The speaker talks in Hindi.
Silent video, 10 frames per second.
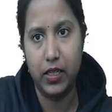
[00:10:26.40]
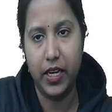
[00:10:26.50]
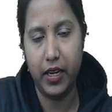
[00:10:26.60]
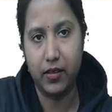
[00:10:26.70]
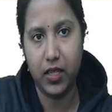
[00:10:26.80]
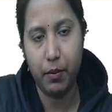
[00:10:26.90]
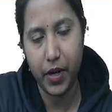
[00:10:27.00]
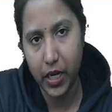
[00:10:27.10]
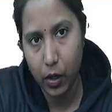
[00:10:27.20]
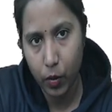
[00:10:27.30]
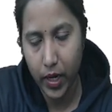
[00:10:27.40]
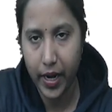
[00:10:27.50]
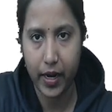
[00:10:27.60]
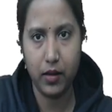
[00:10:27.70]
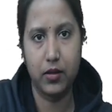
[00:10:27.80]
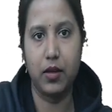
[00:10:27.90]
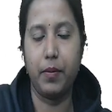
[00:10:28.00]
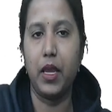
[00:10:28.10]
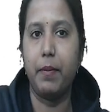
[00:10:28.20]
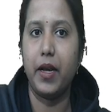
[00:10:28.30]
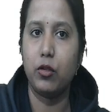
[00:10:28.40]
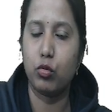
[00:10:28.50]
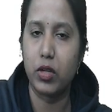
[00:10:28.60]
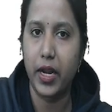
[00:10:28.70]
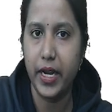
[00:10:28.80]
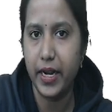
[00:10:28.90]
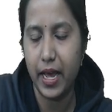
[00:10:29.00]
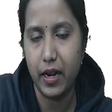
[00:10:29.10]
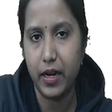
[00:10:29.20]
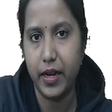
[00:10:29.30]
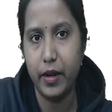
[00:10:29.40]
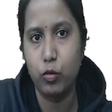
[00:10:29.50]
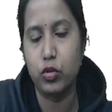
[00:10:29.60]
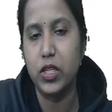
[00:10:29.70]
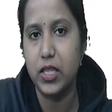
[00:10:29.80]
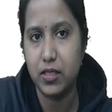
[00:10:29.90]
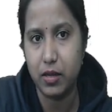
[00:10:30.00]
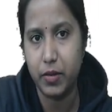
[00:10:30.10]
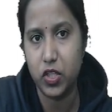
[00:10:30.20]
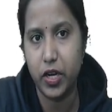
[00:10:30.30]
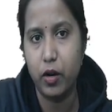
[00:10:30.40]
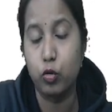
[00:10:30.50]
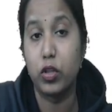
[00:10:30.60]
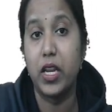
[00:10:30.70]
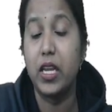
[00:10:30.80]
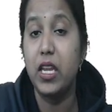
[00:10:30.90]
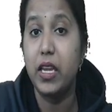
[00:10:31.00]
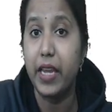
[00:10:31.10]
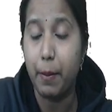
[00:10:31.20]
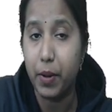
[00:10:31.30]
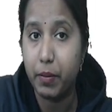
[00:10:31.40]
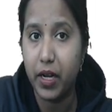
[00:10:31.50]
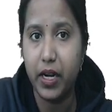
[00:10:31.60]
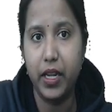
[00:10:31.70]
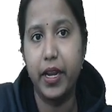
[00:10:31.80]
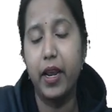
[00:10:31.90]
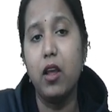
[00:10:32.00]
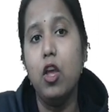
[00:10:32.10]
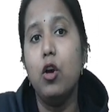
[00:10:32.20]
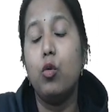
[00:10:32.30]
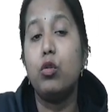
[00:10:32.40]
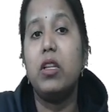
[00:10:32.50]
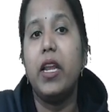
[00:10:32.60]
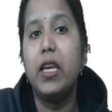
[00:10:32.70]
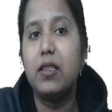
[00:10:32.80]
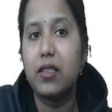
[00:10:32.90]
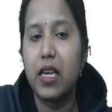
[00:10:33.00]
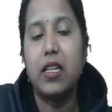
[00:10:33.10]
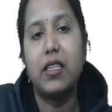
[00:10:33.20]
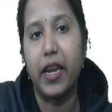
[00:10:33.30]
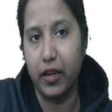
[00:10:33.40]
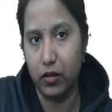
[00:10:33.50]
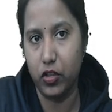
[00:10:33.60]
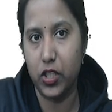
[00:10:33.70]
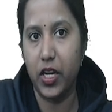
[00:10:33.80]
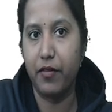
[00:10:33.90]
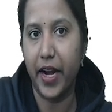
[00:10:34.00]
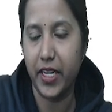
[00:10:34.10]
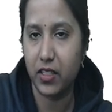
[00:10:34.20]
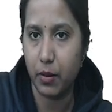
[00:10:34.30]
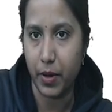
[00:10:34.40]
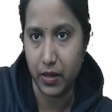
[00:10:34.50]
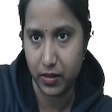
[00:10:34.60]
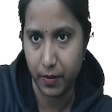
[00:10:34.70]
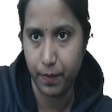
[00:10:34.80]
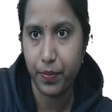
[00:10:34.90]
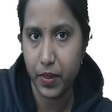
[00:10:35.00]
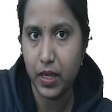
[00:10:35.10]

ठीक है सब इक्वल है सबके पास उतना ही टैलेंट है उतनी ही समझ है उतने ही कैपेबिलिटी है उतने ही स्किल्स हैं जितने वाइट्स के पास हैं